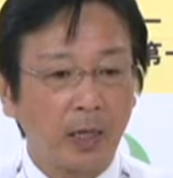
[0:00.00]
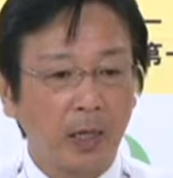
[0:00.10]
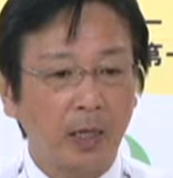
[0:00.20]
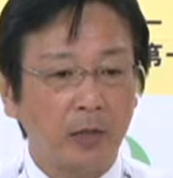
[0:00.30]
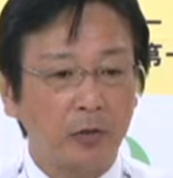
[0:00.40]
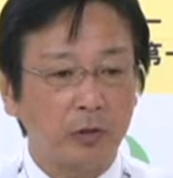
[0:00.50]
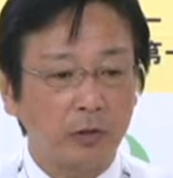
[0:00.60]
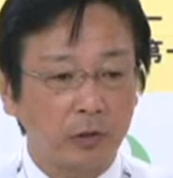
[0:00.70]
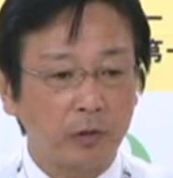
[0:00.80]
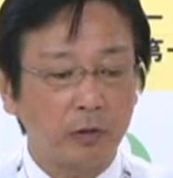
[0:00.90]
えー、輸
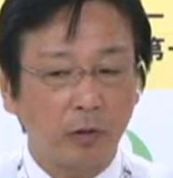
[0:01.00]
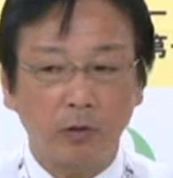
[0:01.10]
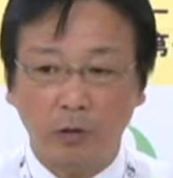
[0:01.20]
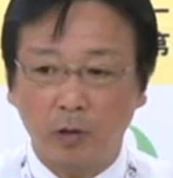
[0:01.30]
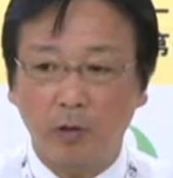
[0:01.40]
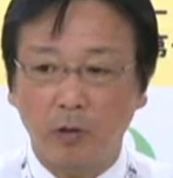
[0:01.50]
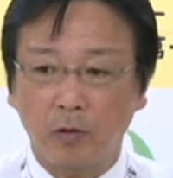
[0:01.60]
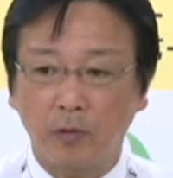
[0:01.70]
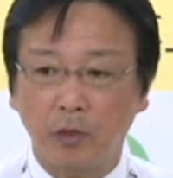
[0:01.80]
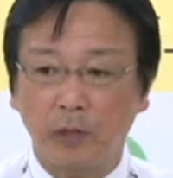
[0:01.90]
出等々こ
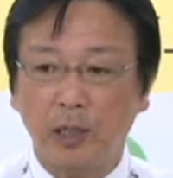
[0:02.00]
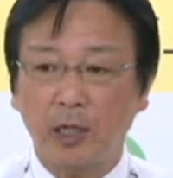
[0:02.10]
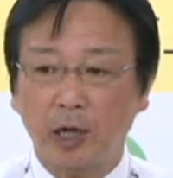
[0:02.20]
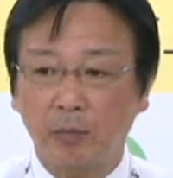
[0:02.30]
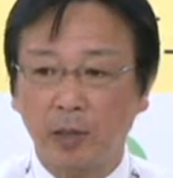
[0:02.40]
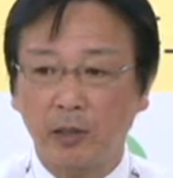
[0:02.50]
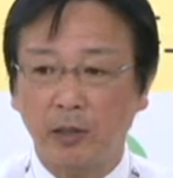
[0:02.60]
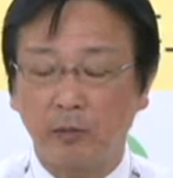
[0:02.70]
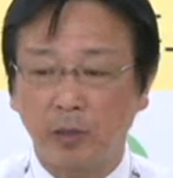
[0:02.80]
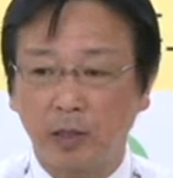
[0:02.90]
この地場で頑張っ
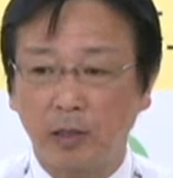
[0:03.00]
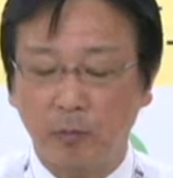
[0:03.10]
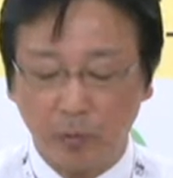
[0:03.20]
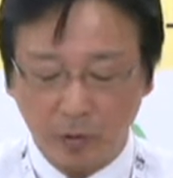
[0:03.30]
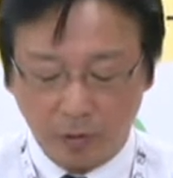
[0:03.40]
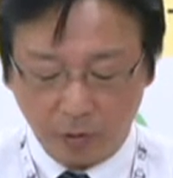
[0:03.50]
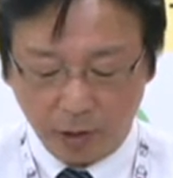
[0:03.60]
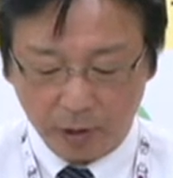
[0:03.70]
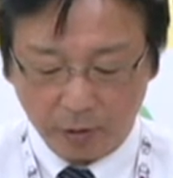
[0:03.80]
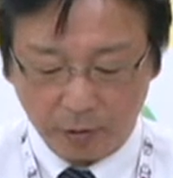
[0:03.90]
ている皆さんも
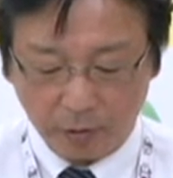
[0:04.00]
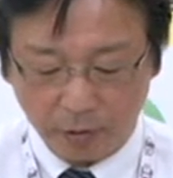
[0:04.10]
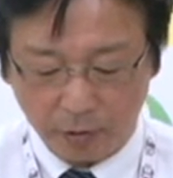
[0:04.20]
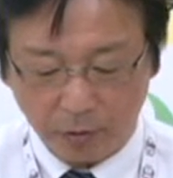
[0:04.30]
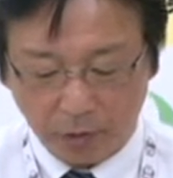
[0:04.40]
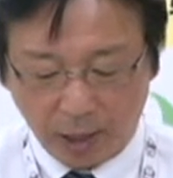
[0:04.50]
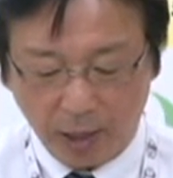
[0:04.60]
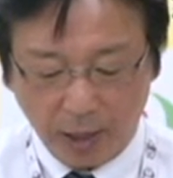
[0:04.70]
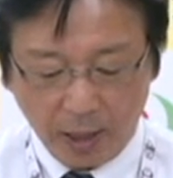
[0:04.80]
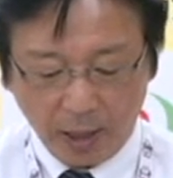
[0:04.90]
応援するというような